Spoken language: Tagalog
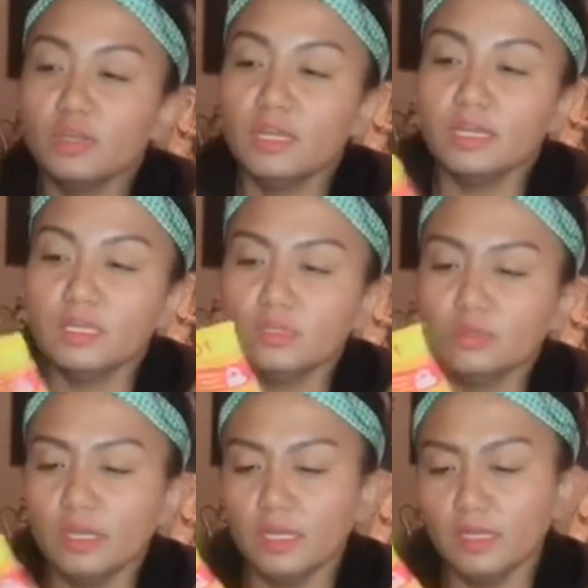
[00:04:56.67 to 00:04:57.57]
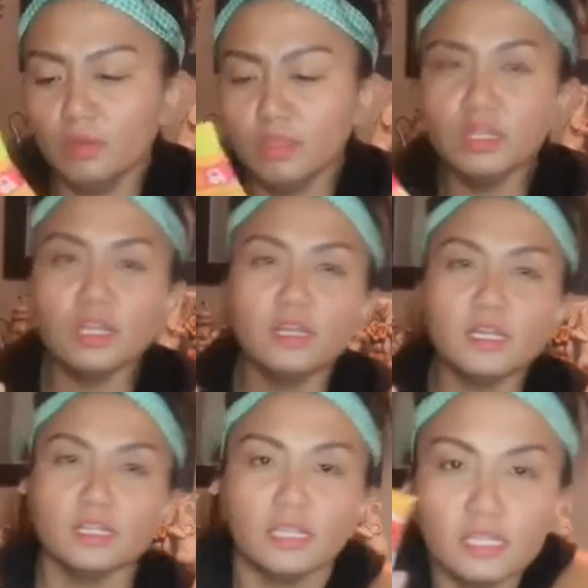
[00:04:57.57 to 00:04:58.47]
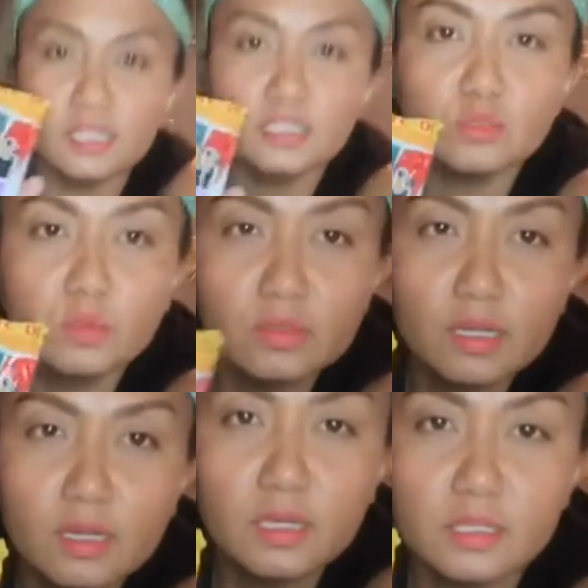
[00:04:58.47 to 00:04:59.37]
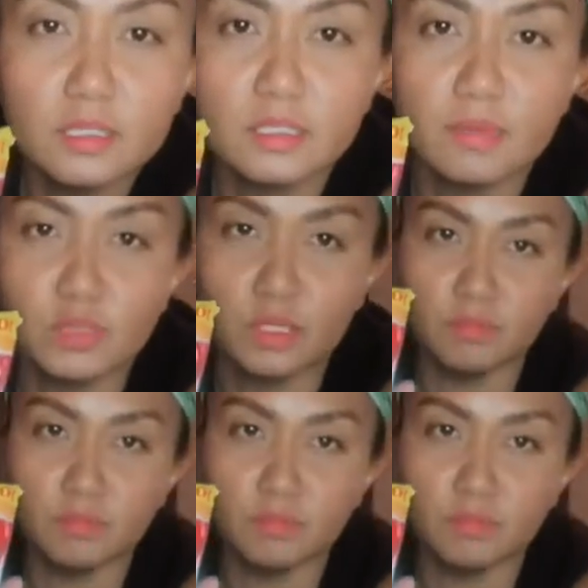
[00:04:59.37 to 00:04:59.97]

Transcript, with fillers: Dito, ito ay $1. I think this is $1 and